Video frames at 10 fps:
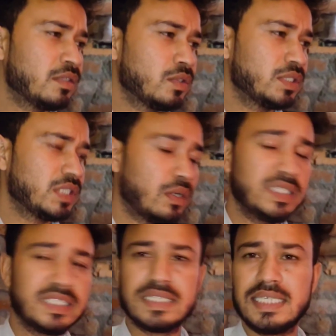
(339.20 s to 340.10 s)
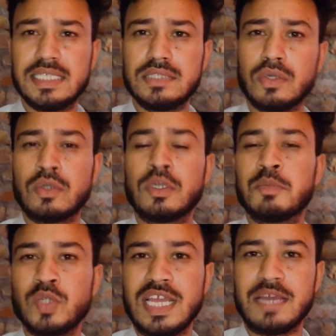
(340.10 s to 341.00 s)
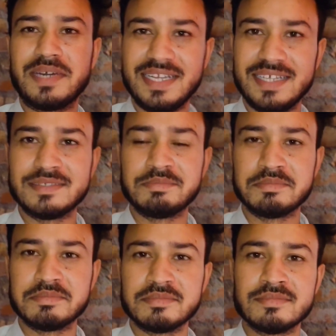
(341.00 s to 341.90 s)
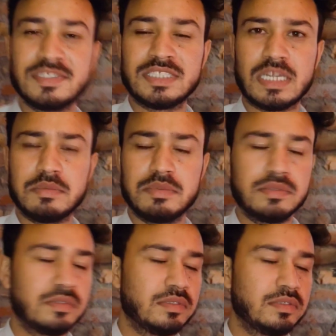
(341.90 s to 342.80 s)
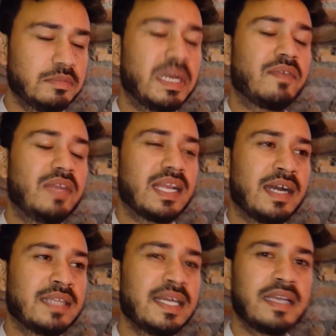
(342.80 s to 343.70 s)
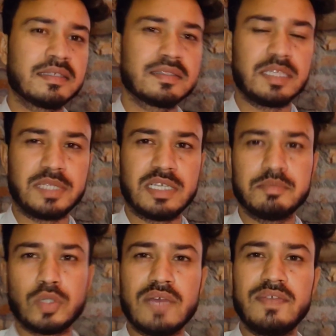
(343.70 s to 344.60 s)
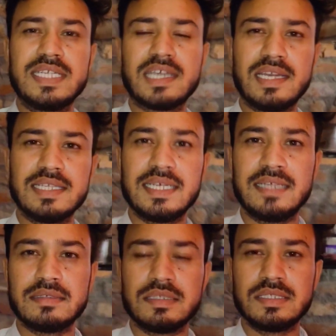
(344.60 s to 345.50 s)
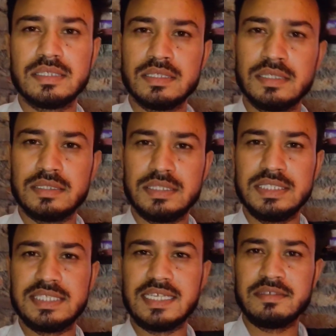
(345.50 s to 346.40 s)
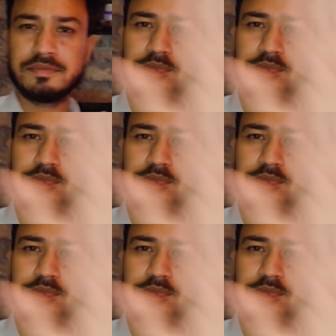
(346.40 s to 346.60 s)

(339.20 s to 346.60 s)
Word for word: तो चलो जितने दोनों नमूने हमारे सब बर्फ़ लेके आते हैं तब तक हम थोड़ा वेट कर लेते हैं ठीक है